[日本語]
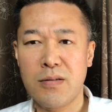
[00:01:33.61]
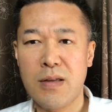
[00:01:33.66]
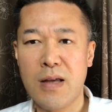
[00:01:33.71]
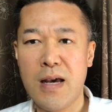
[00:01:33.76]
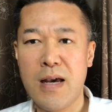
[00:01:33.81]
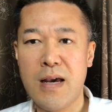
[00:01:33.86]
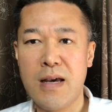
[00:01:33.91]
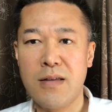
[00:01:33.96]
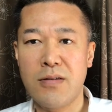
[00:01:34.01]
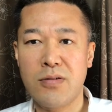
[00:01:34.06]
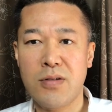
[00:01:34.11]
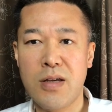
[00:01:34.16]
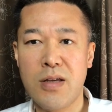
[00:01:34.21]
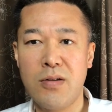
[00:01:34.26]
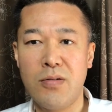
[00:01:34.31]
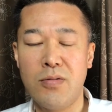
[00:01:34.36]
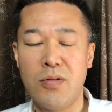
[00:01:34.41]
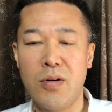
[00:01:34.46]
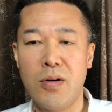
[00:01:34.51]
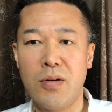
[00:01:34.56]
え
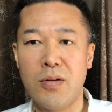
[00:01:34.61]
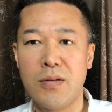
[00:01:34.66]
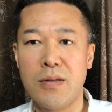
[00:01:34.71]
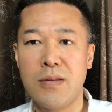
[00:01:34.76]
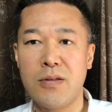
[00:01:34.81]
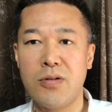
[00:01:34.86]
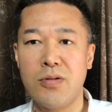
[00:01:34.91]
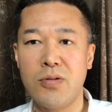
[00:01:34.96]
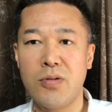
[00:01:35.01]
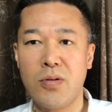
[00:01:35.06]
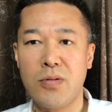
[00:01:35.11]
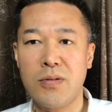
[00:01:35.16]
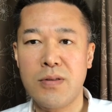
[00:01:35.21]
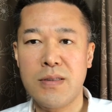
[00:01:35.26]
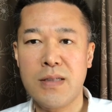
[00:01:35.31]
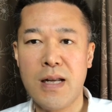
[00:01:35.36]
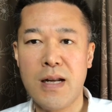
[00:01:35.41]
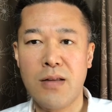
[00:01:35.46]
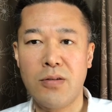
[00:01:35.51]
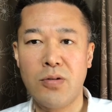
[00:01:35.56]
スキルを習得
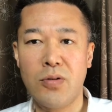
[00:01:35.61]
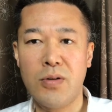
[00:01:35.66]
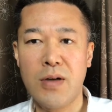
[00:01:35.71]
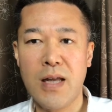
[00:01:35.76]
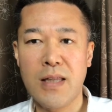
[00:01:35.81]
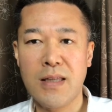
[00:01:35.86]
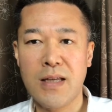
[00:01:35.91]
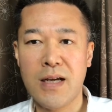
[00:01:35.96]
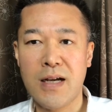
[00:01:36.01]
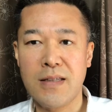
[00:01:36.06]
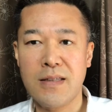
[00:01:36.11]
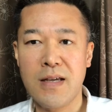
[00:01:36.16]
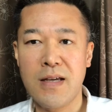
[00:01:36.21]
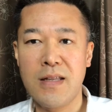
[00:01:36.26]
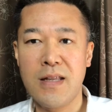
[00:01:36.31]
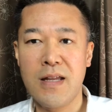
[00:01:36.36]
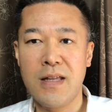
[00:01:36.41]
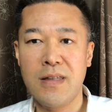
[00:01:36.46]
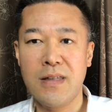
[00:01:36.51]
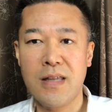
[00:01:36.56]
したらどうやって稼
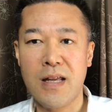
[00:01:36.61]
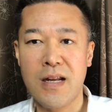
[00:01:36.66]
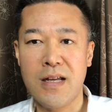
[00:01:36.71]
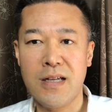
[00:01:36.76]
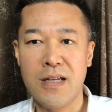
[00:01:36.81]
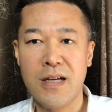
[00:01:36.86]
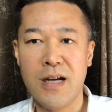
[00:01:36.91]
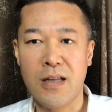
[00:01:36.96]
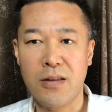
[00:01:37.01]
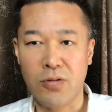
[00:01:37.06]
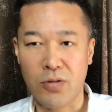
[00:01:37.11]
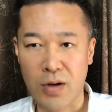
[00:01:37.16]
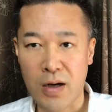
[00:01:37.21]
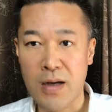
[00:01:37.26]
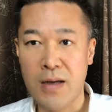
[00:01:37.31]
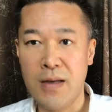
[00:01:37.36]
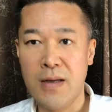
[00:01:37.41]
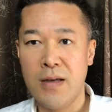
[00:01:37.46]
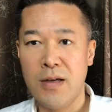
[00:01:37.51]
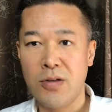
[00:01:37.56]
いでいったらいいかと
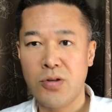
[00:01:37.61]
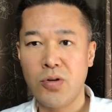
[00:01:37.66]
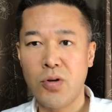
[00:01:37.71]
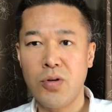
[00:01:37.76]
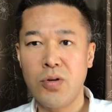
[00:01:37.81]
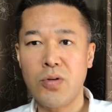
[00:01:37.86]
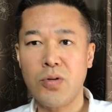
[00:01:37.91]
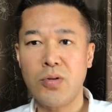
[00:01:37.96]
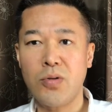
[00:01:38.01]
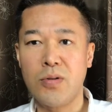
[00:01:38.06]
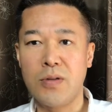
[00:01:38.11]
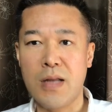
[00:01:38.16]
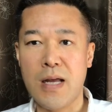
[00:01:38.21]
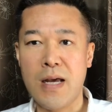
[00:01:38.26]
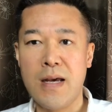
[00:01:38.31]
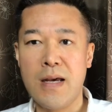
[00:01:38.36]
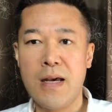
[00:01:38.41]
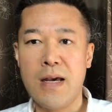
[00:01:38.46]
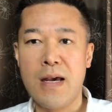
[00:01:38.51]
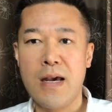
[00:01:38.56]
かそういうことをね、